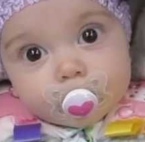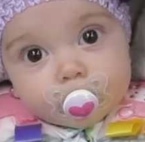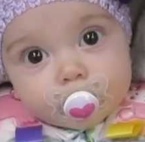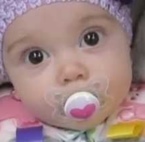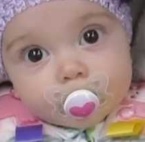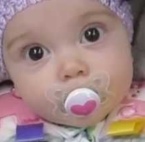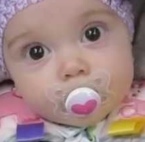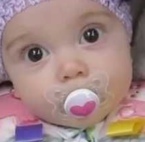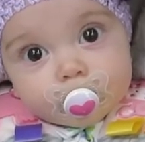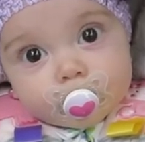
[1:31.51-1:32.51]
Deus Deu
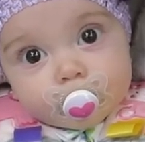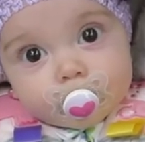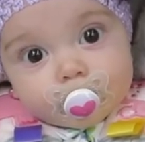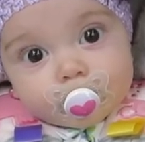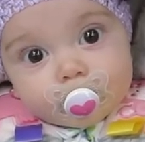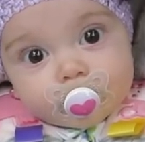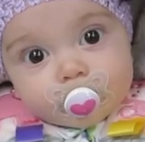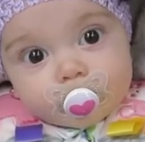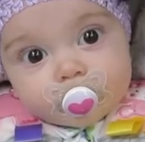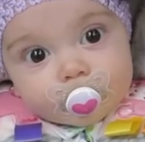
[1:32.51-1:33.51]
luxo?
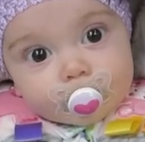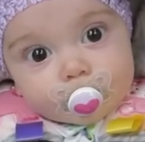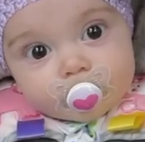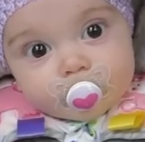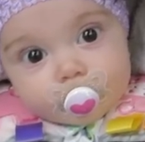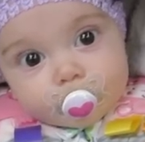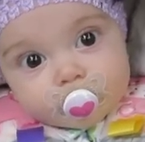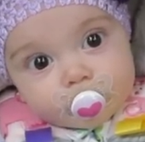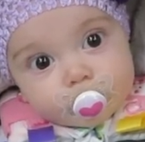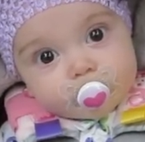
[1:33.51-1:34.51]
Ok,
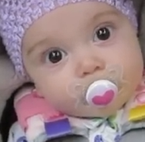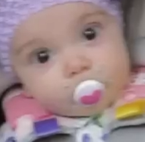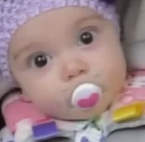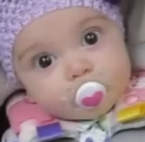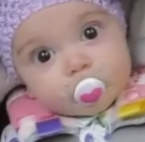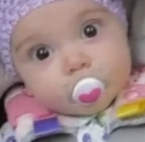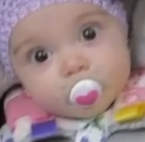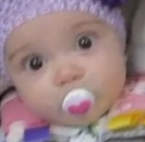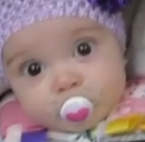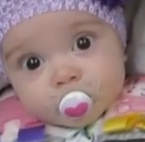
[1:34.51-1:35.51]
vamos embora.
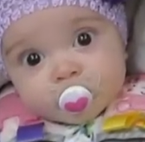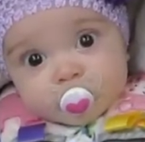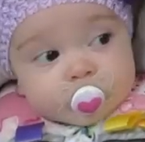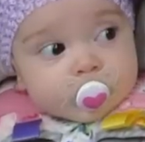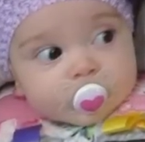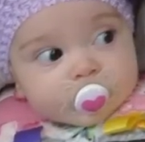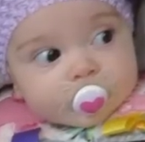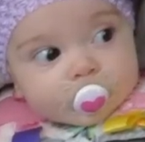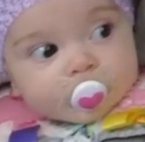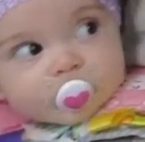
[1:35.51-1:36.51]

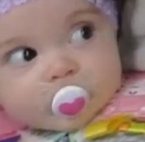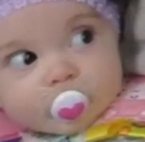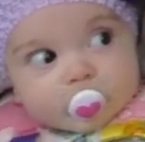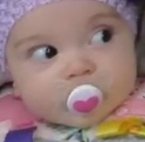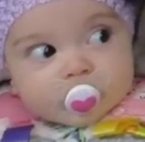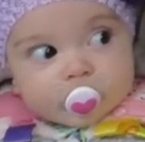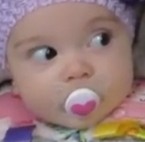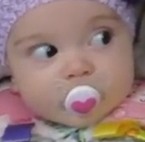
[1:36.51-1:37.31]
Ui, isso aqui tá